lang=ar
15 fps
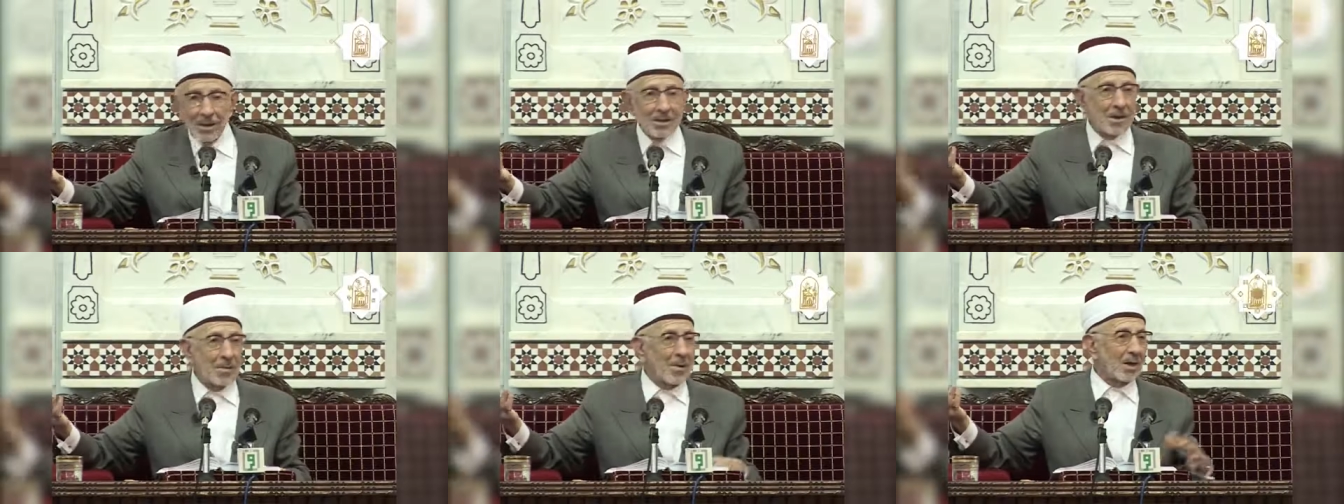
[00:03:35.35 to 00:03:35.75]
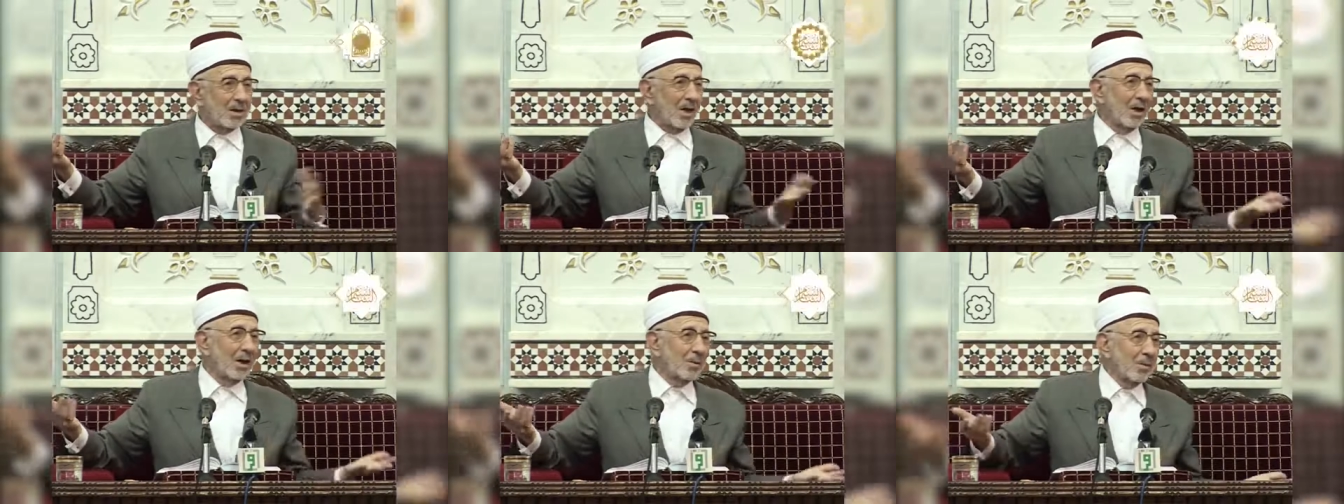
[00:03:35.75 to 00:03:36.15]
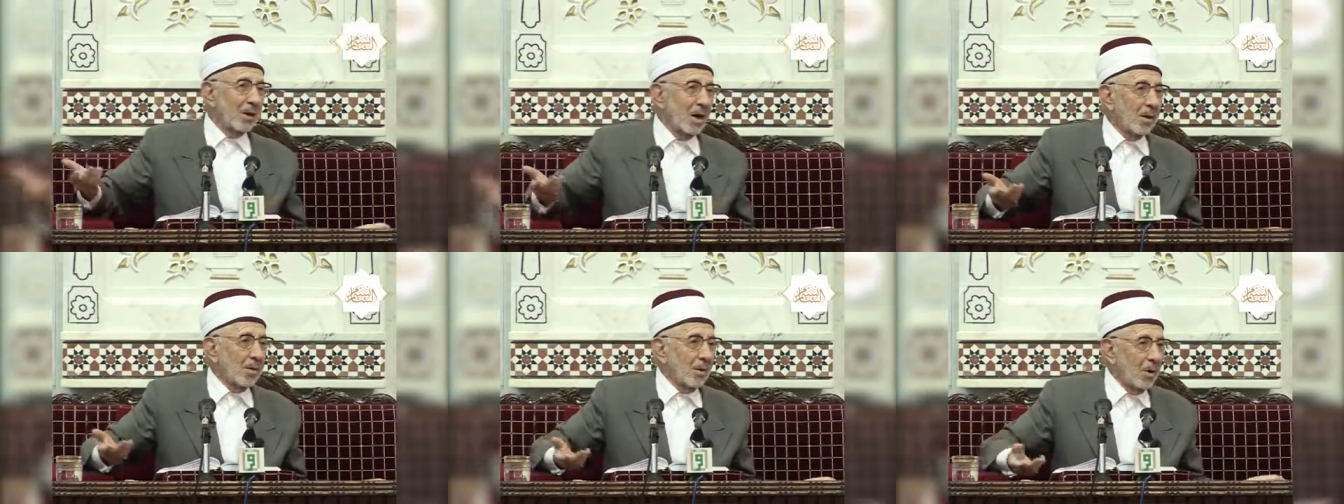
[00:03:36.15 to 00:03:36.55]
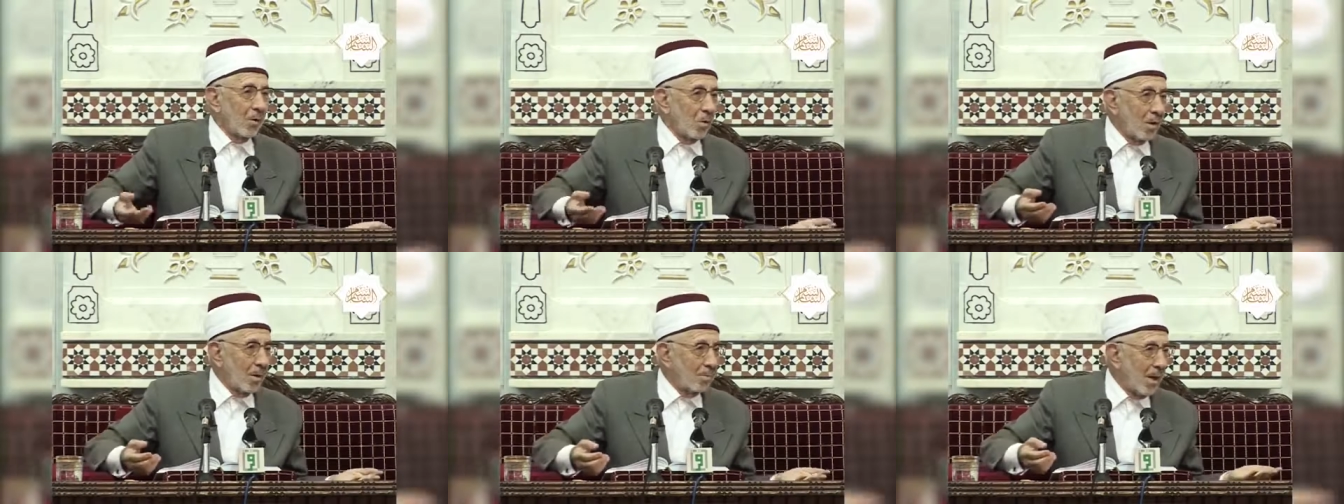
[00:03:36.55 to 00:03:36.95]
إذا ما تعلمنا هذه
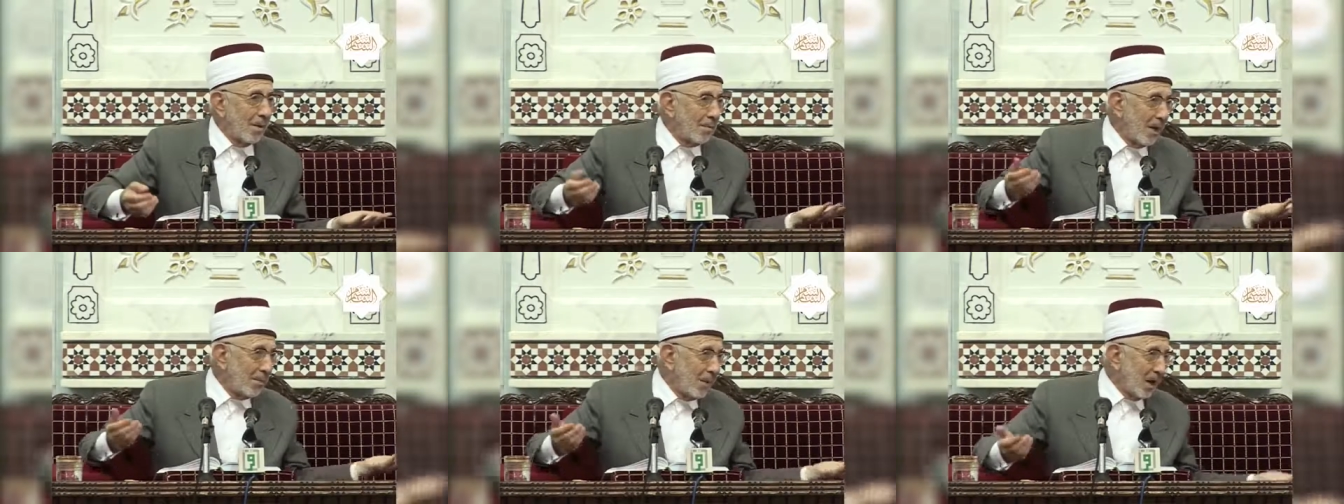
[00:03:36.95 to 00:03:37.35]
اللغة ما ما,